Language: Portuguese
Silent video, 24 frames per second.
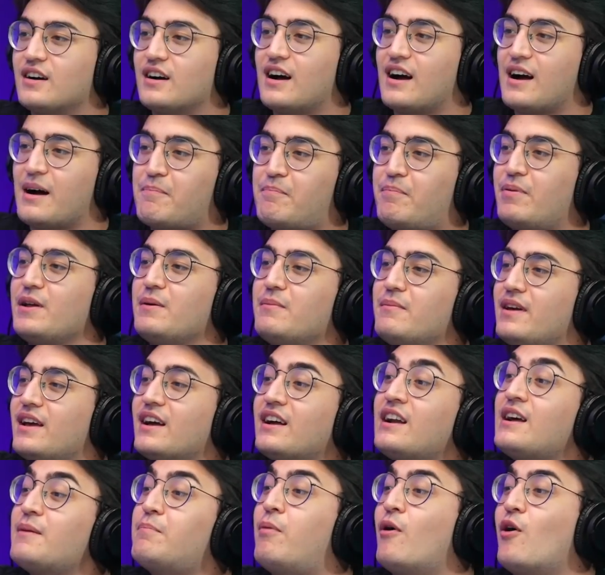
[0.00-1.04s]
a
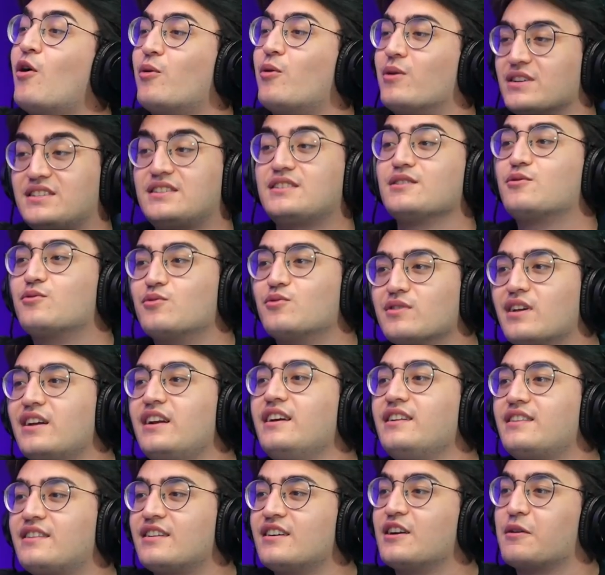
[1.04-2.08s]
primeira é boa, a segunda
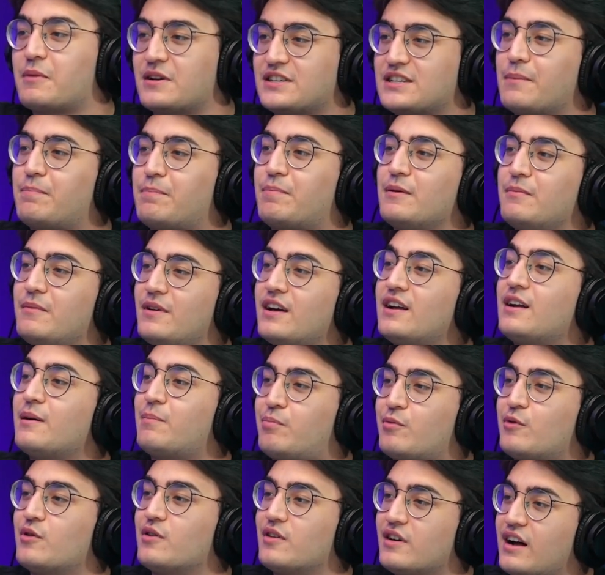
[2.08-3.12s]
nem tanto, mas a primeira,
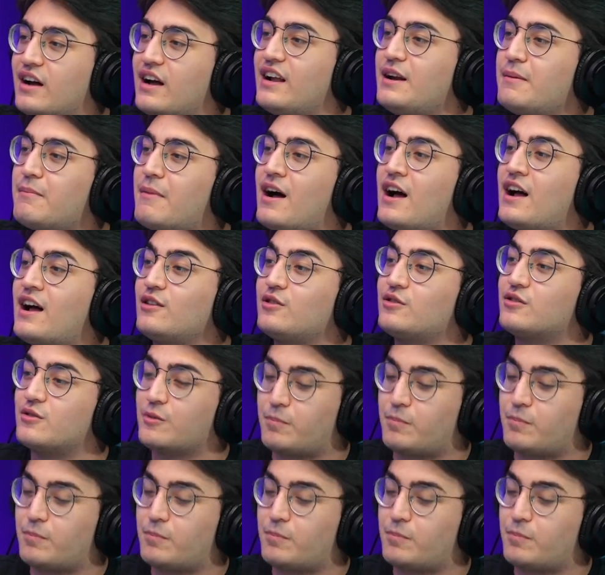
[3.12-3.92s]
pô, é animado. O